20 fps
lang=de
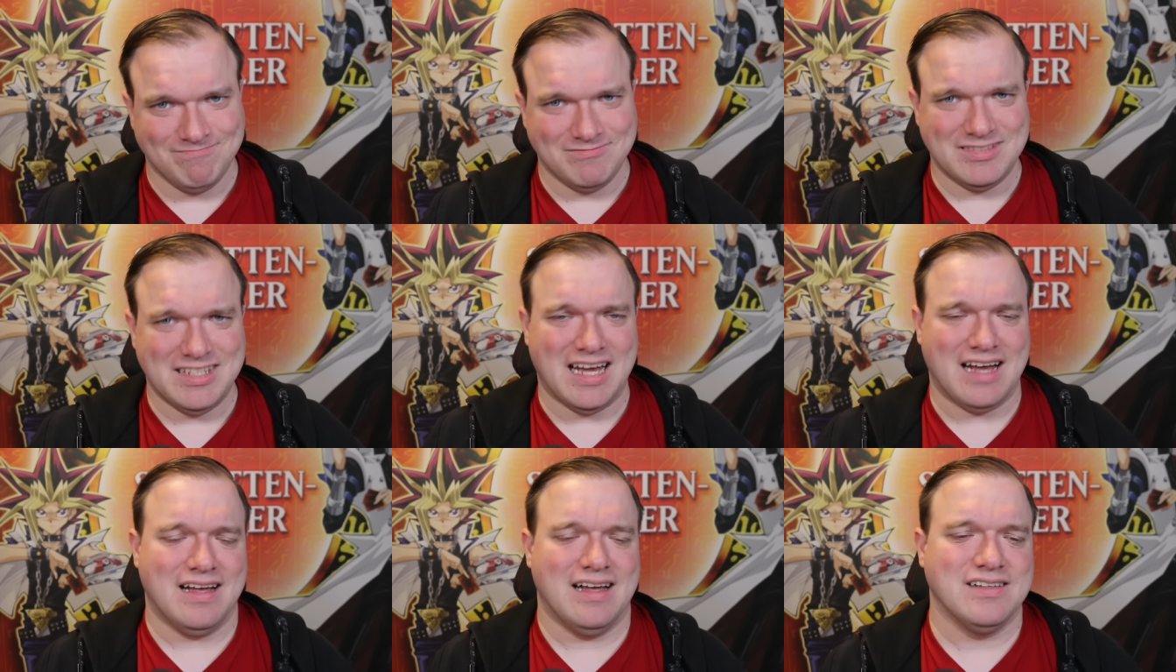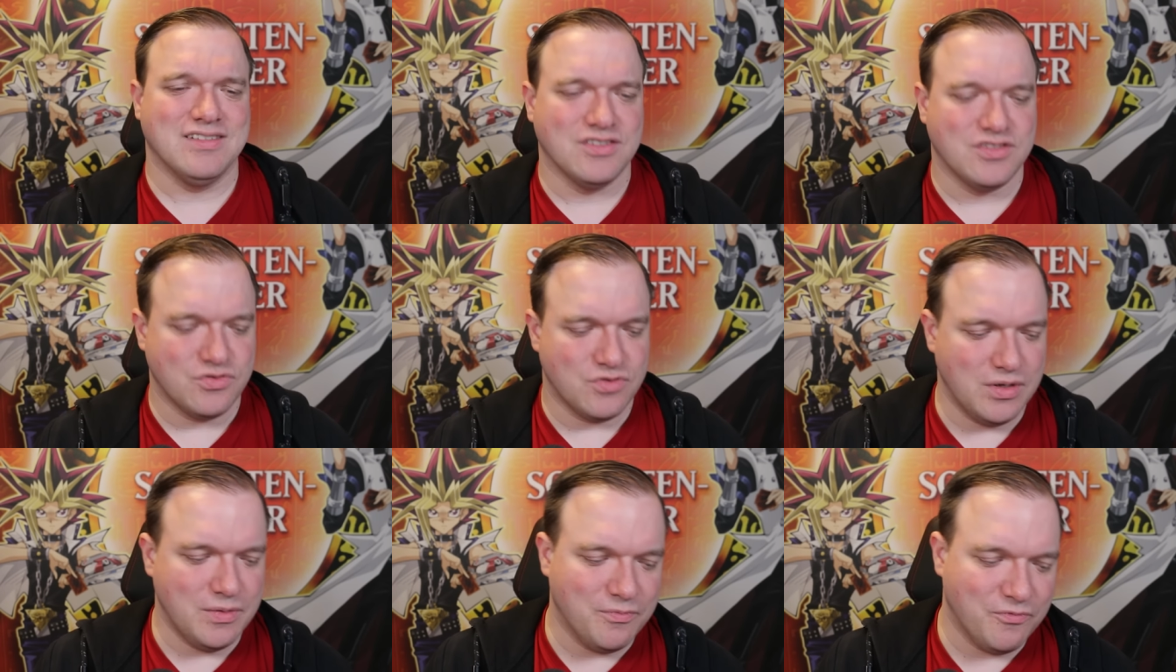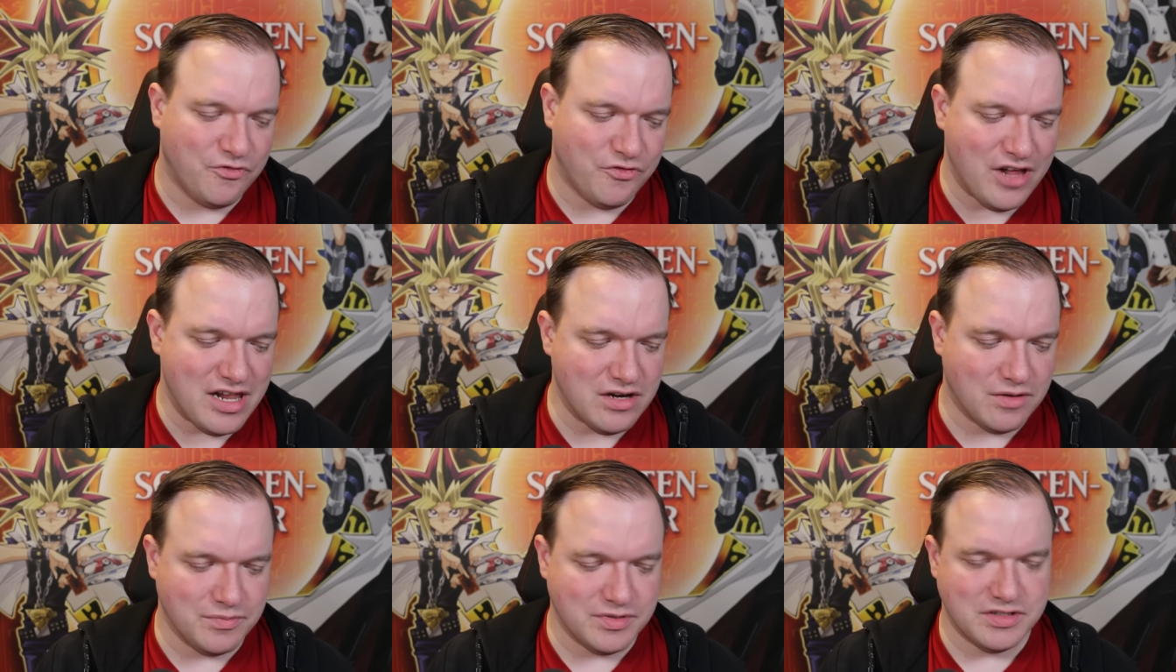ja, also Stream
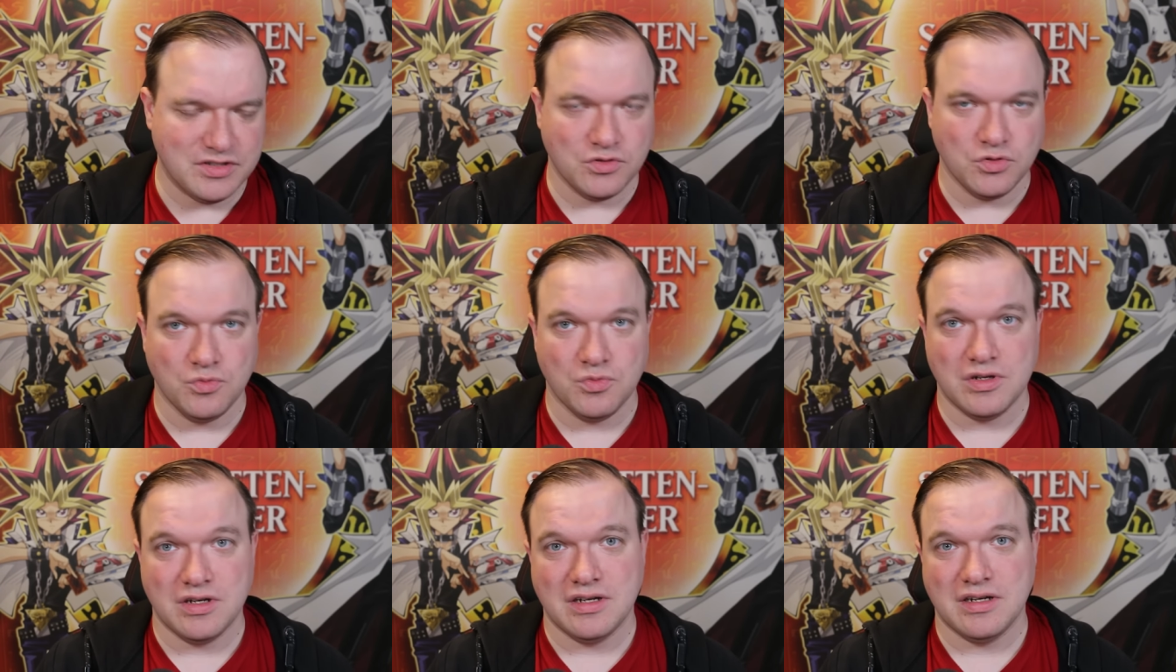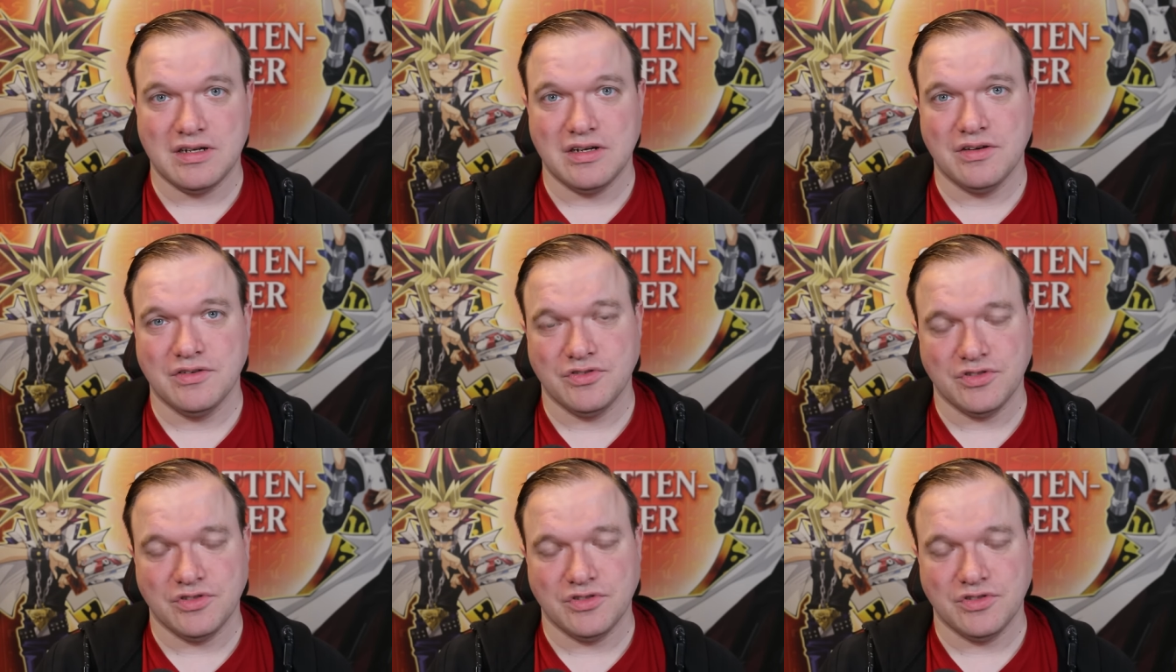fällt noch ein bisschen rüber.